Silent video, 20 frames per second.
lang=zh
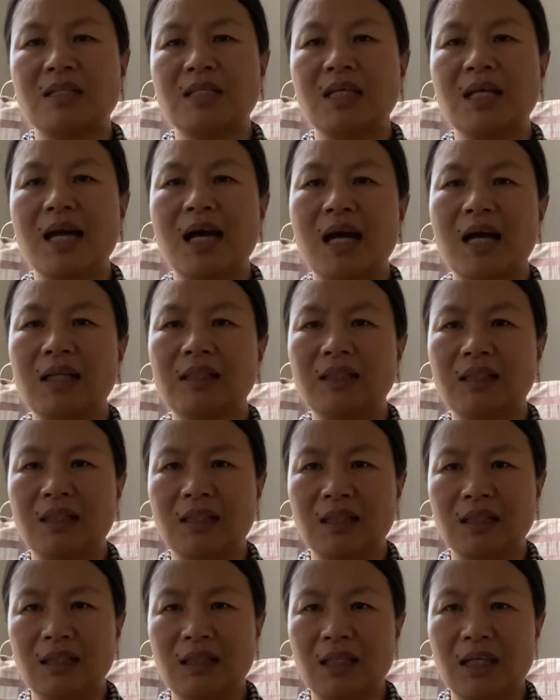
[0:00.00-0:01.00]
家
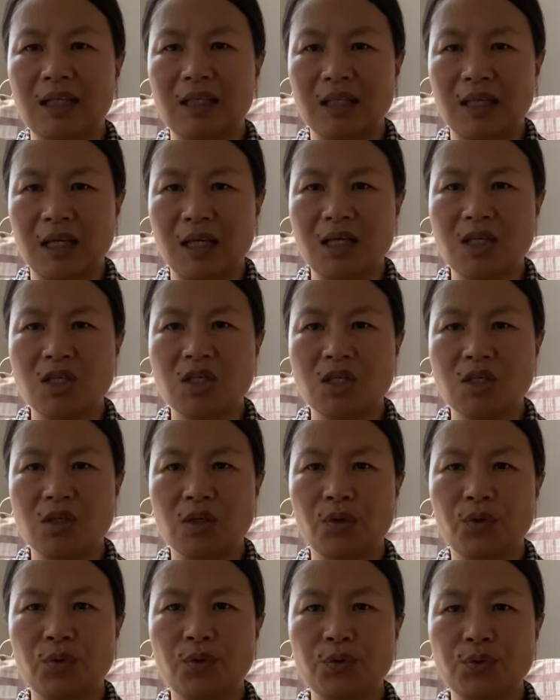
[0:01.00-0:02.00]
庭的年
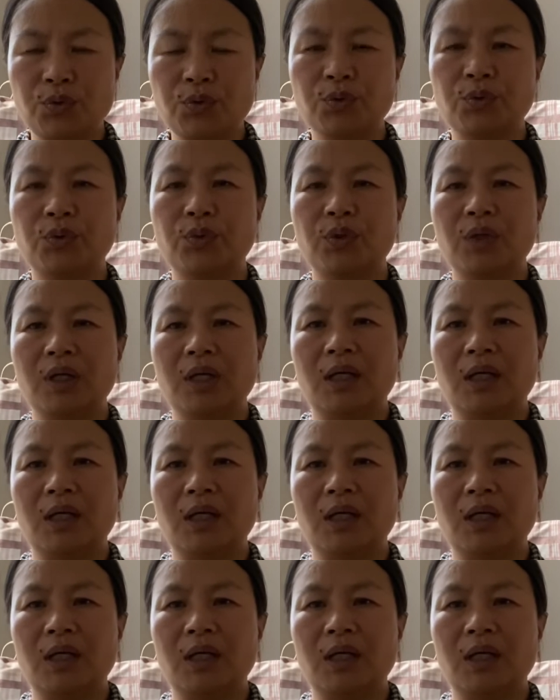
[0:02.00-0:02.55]
收入。